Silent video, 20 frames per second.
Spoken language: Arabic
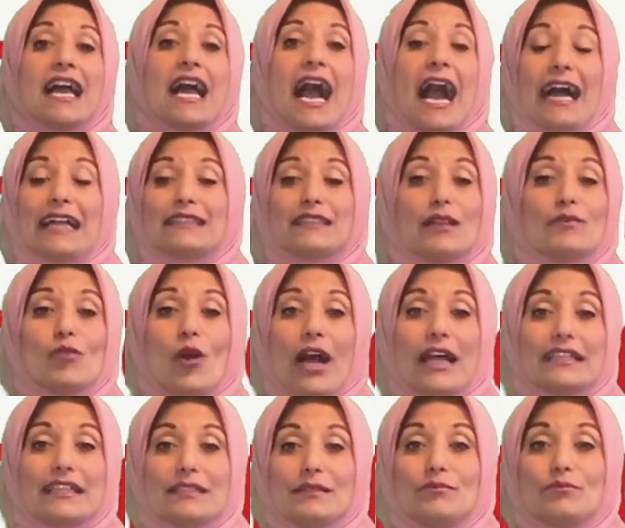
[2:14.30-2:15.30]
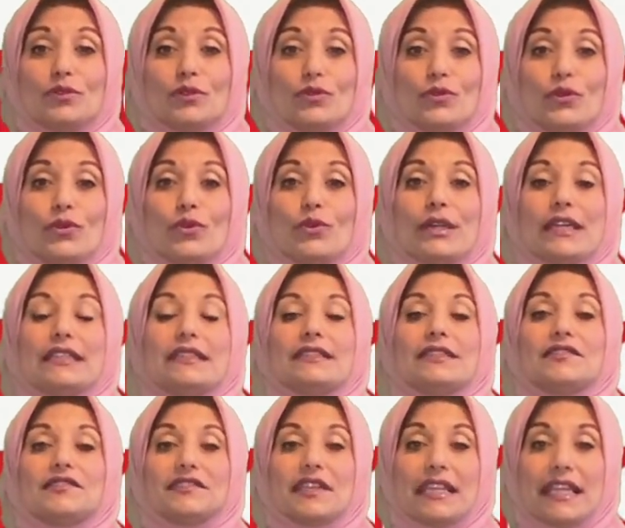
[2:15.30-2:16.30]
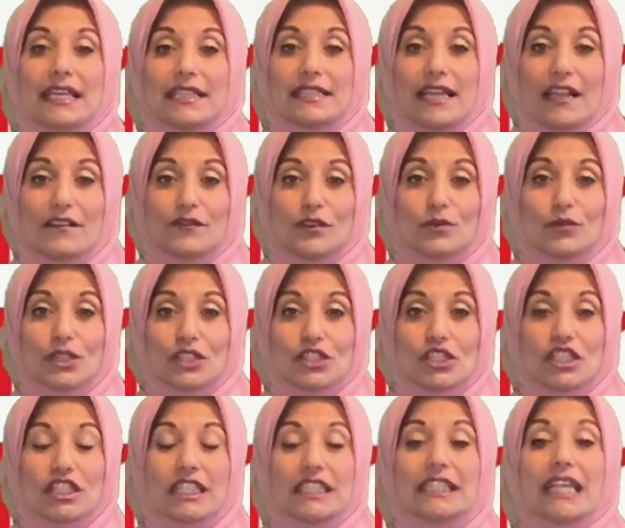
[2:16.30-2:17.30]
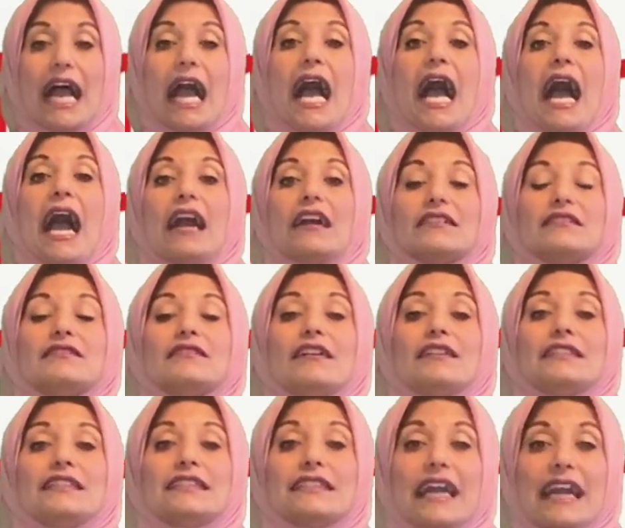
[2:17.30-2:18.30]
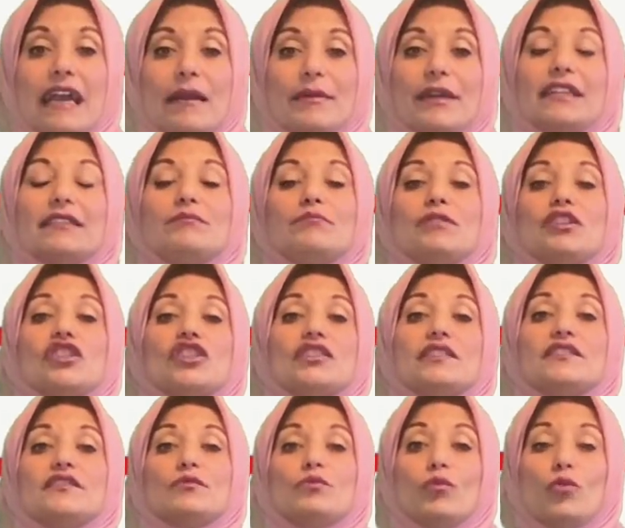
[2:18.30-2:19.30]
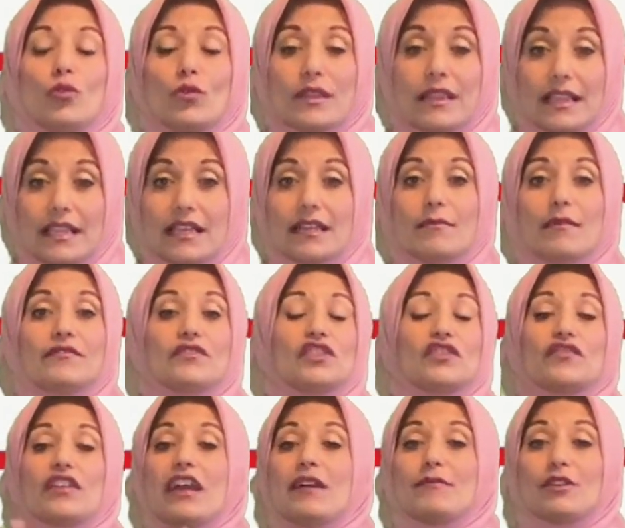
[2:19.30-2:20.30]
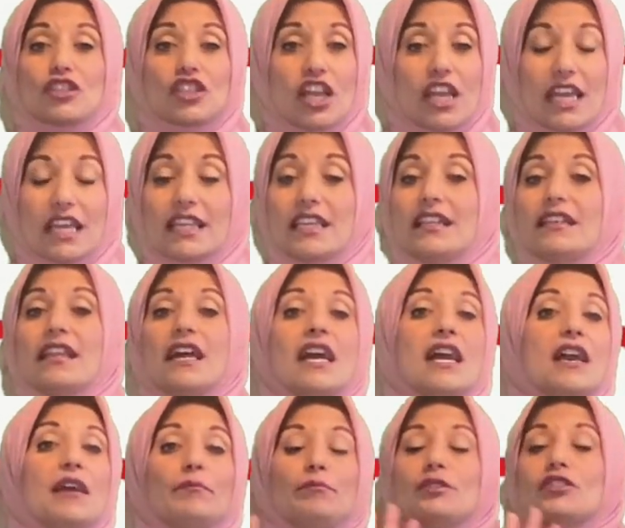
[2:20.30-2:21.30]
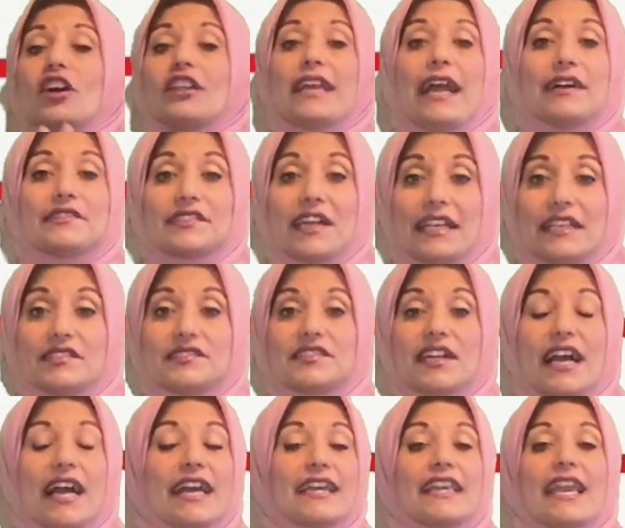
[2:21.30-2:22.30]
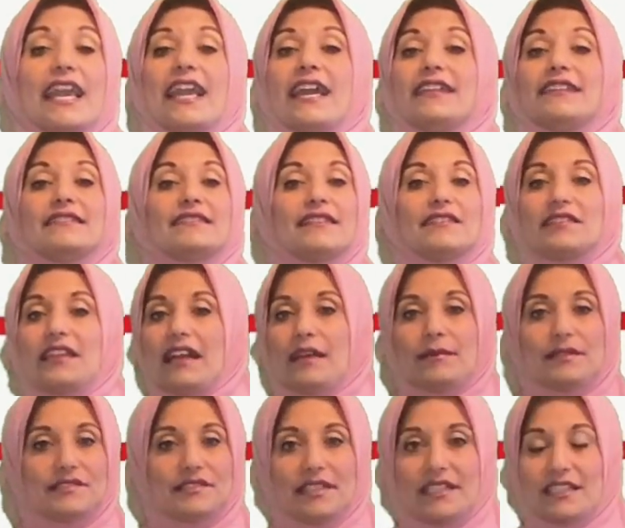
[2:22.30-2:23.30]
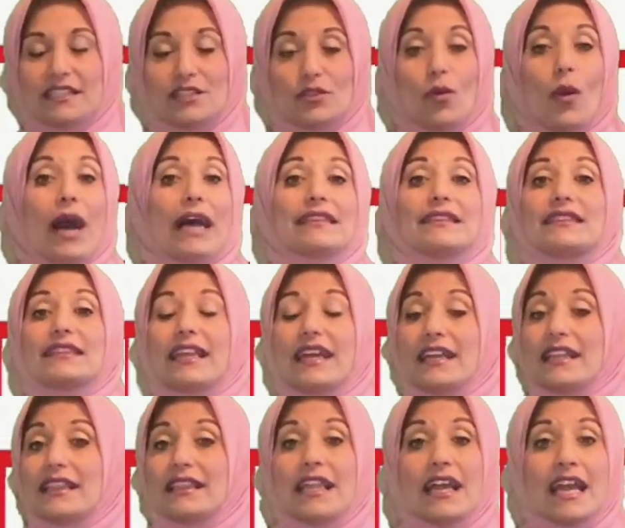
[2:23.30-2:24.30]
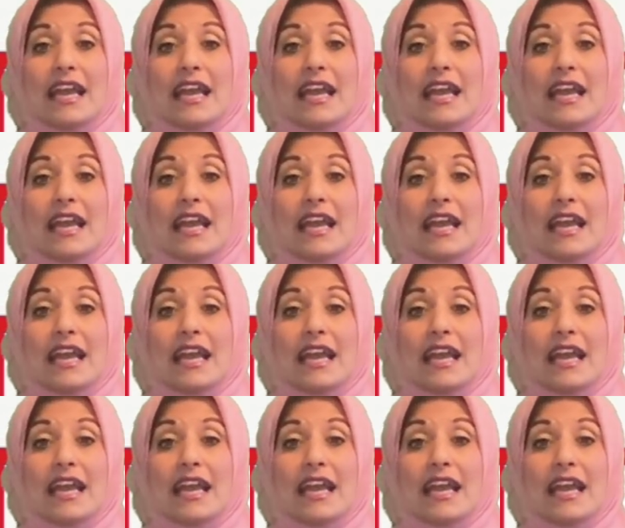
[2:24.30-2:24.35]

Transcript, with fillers: حتى المحللين بيقولوا ان السنه دي 2020 اكتر انتخابات مشيت سموذلي مفيش فيها مشاكل بطريقه سلسه كانت انتخابات السنه دي وحتى